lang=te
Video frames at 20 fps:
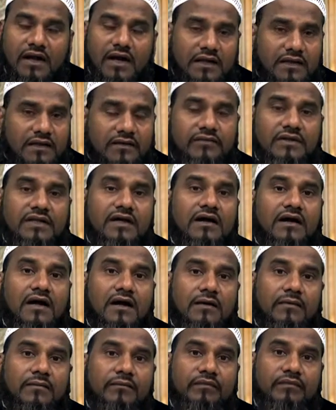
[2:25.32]
అదేవిధంగా
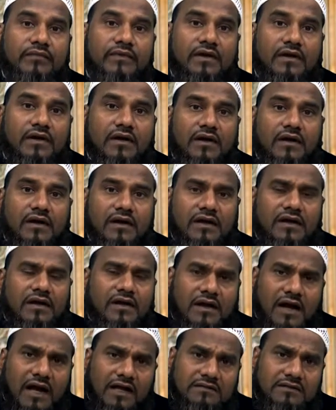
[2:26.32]
ఈ
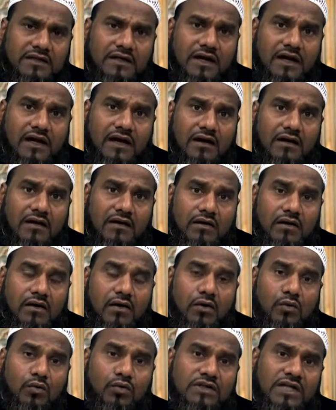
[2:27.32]
రాత్రిన
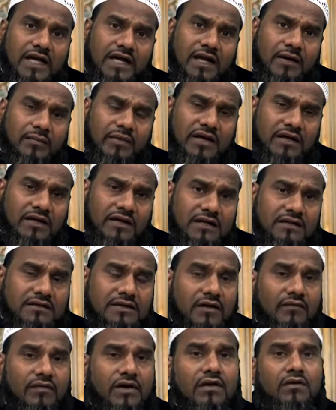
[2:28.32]
ఉదయం
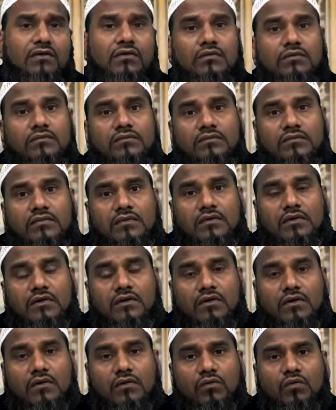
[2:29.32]
అయ్యేంత వరకు
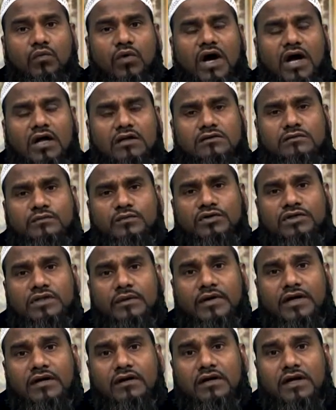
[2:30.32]

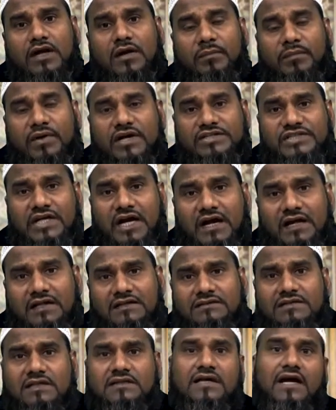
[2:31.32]
అద్భుతమైనటువంటి
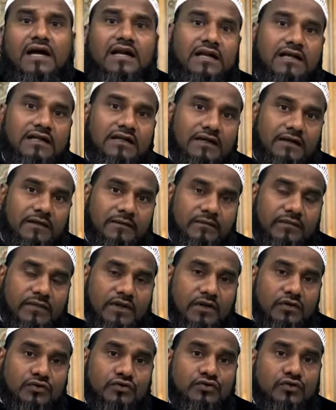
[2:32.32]
ప్రశాంతత అనేది
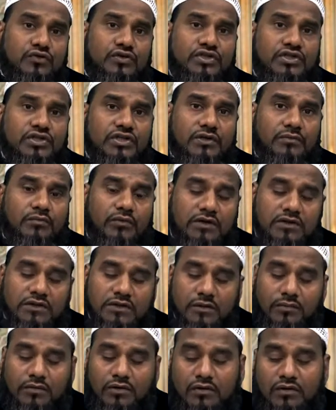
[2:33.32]
సృష్టి
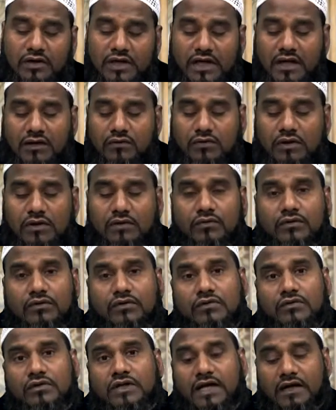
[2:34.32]
మొత్తంలో నెలకొని
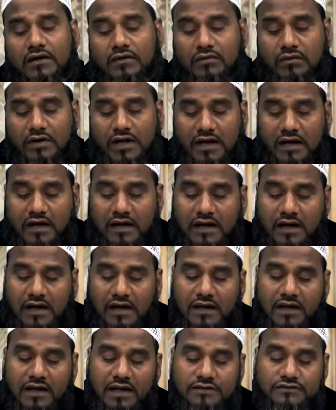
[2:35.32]
ఉంటుంది అని కూడా
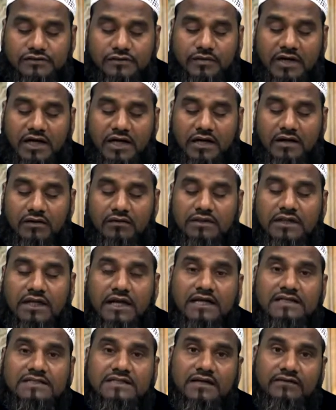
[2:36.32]
అల్లాహ్
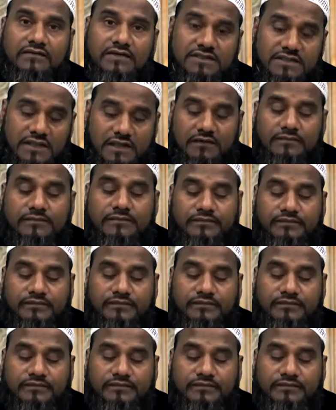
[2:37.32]
సుబానహతలా సెలవిచ్చారు